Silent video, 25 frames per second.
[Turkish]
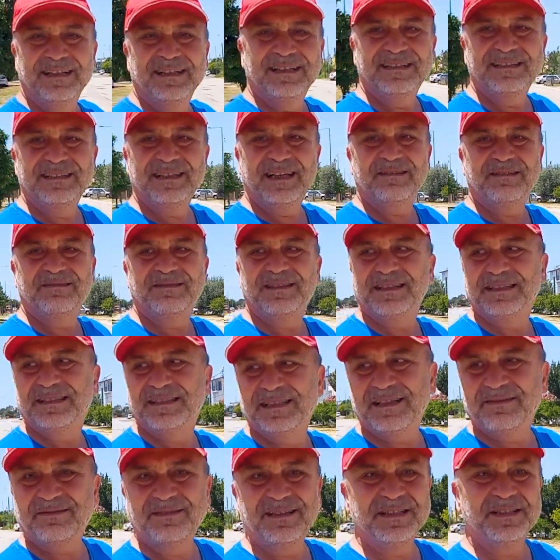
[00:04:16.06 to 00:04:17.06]
yavaş
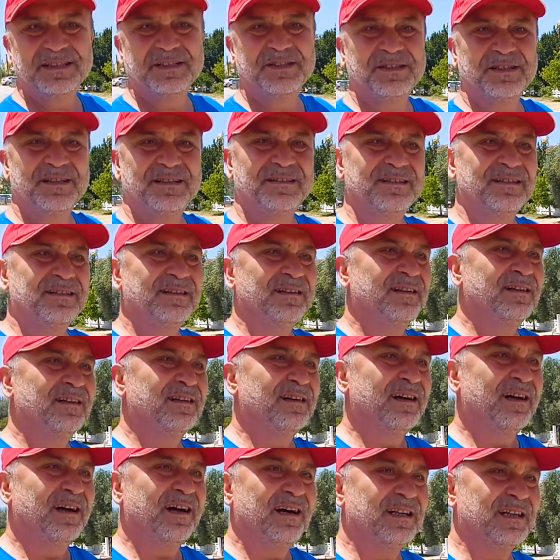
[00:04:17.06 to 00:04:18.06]
yavaş
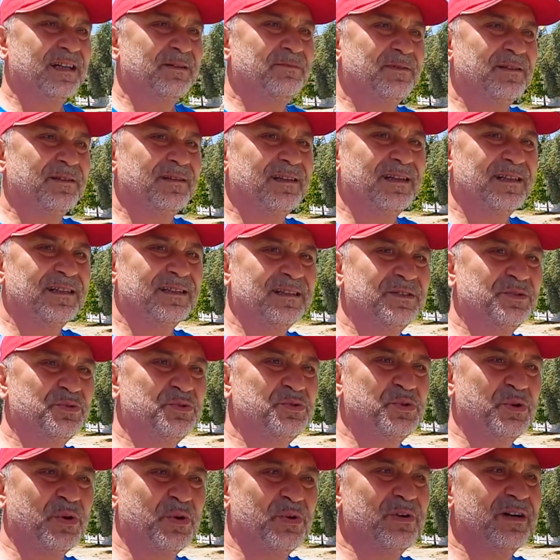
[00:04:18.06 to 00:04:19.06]
arabalar
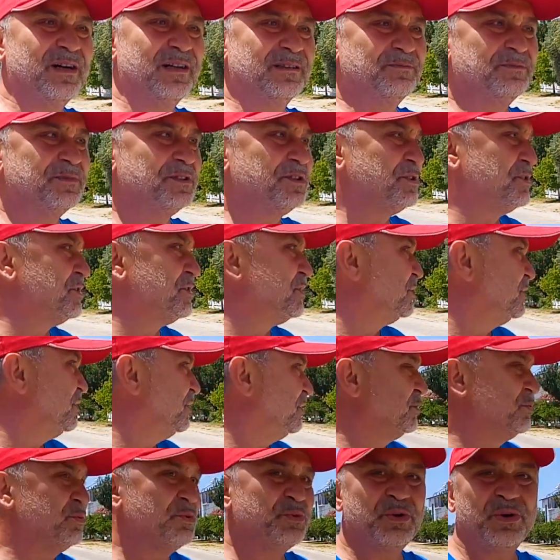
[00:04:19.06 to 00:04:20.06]
çoğalmış.
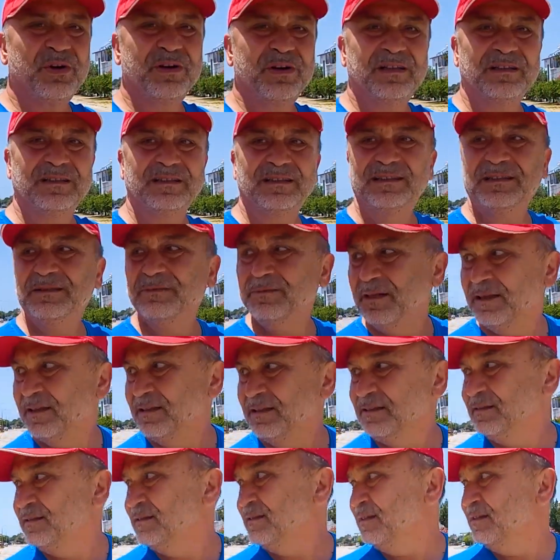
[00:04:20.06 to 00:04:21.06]
Çoğaldığını
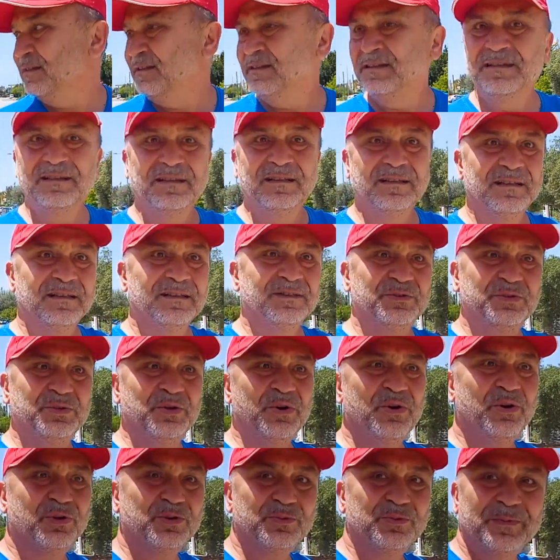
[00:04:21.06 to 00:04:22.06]
ben
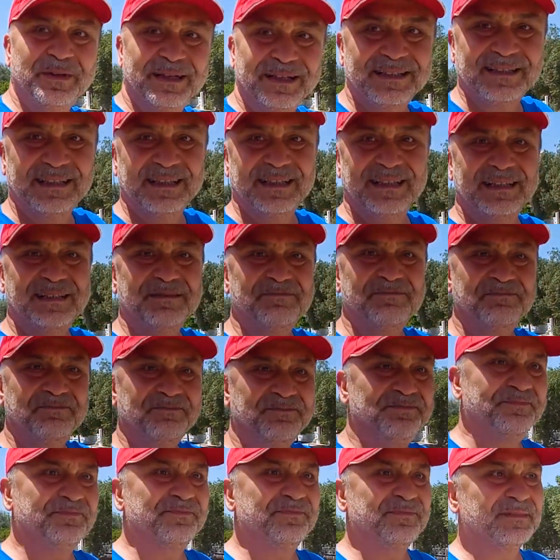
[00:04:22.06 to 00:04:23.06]
görmekteyim.
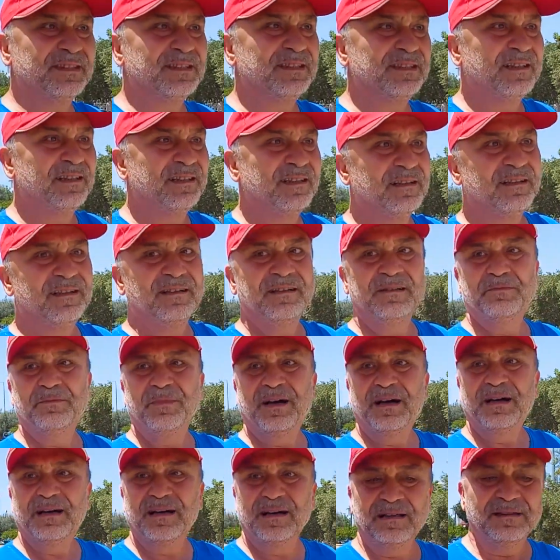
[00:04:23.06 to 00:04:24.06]

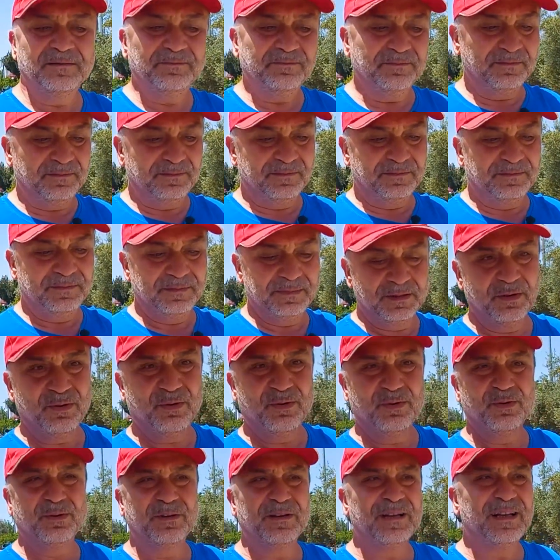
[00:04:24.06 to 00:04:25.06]
Bakalım
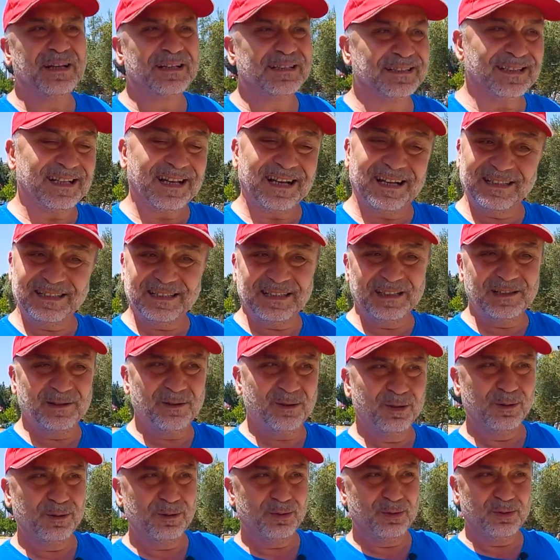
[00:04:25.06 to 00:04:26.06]
okullar tatil
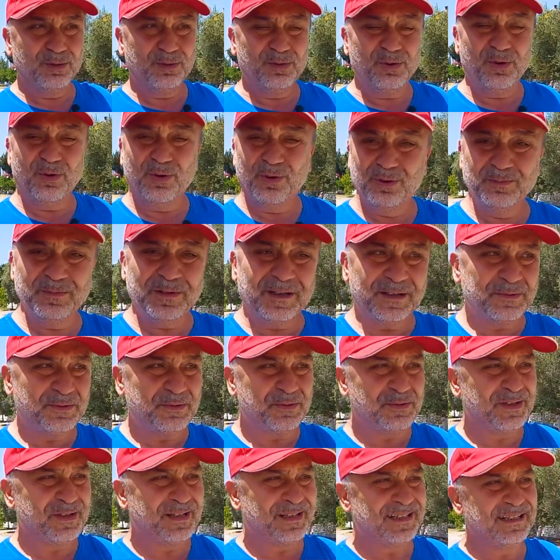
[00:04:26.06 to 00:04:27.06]
oldu olmak
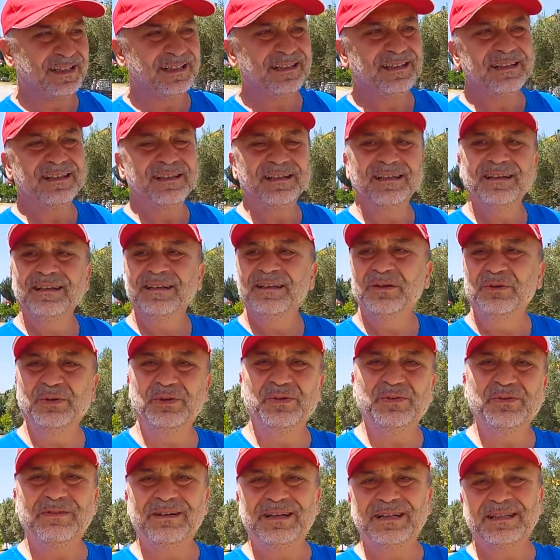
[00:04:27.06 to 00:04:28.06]
üzere
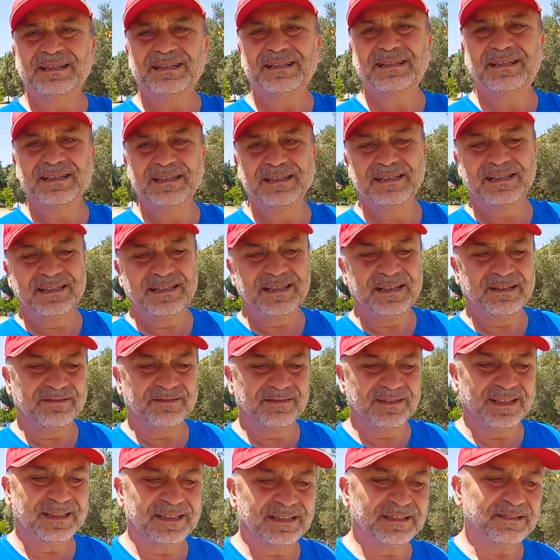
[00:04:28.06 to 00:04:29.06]
üniversite
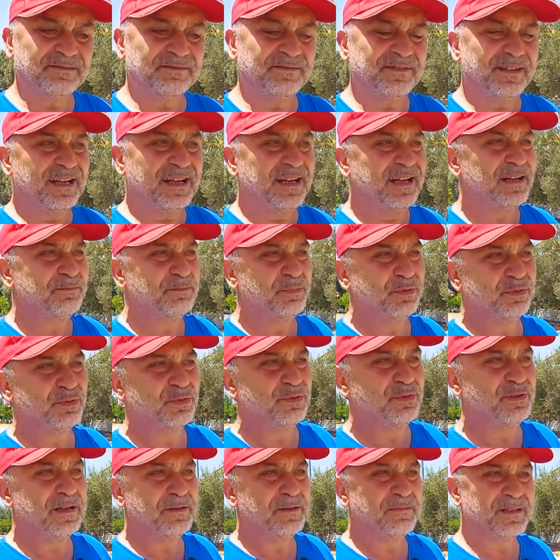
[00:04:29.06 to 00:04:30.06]
sınavları veya
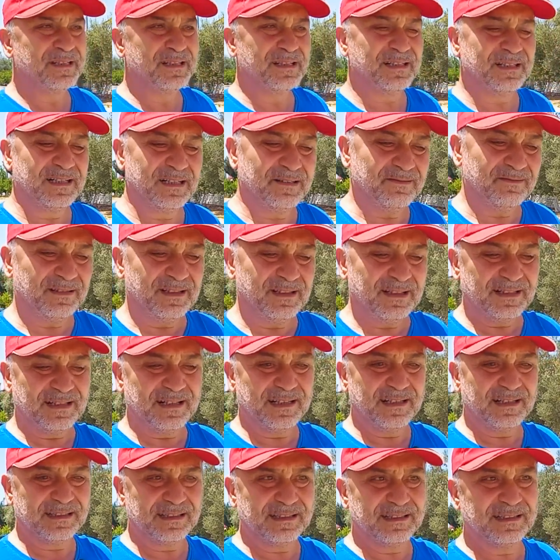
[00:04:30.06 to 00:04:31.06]
bütünleme sınavları
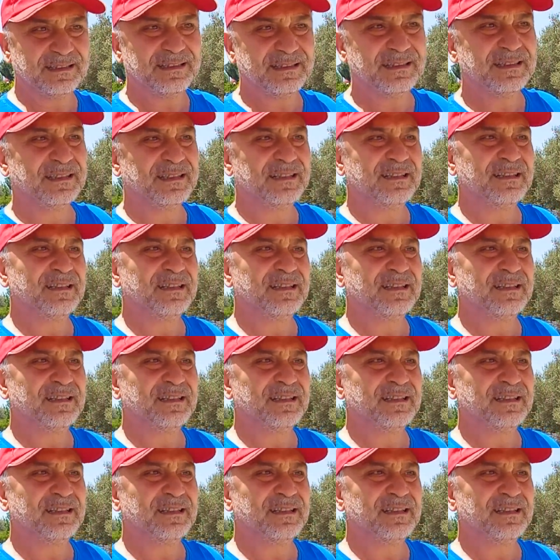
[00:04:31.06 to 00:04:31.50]
artık